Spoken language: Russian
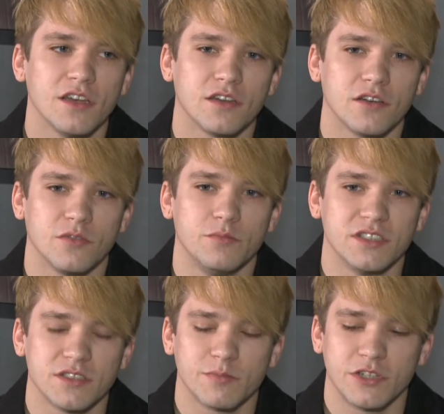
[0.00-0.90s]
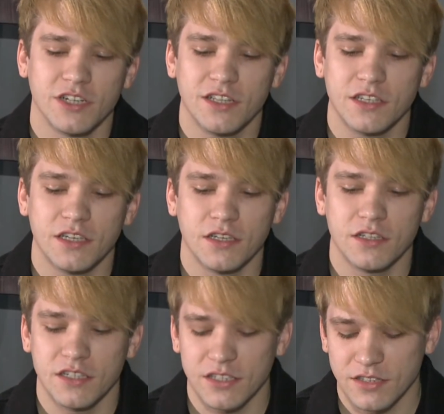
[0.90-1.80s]
э, бизнес-площадки,
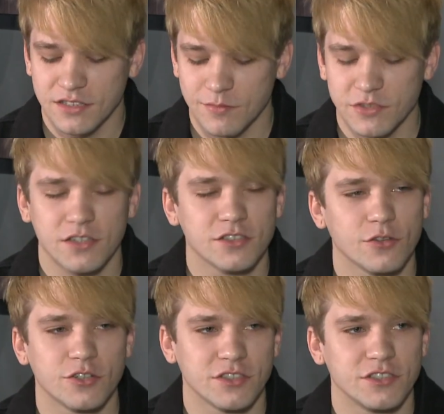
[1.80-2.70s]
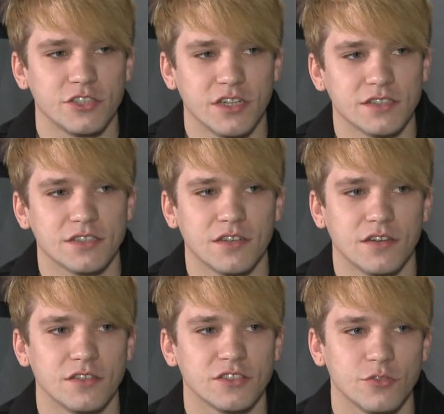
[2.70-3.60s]
и на них на самом деле сложно сейчас
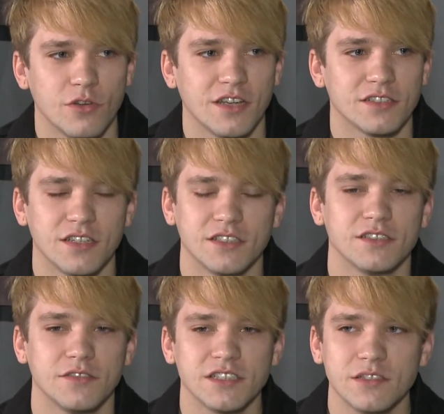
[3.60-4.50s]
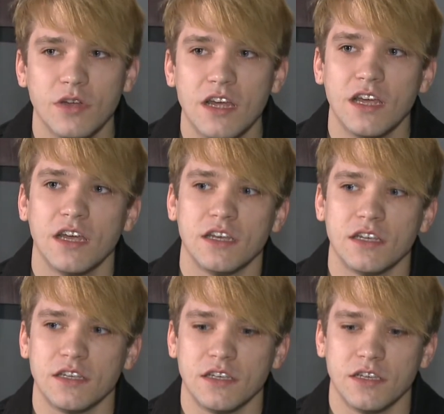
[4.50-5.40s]
э, с нуля стать известным.
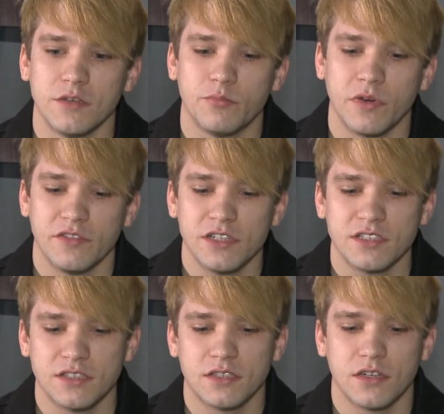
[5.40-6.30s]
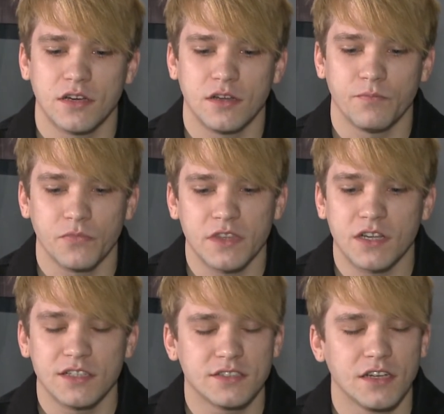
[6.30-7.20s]
И появилась э,
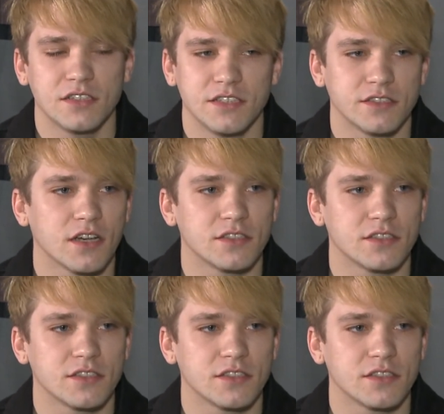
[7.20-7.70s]
такая социальная сеть, как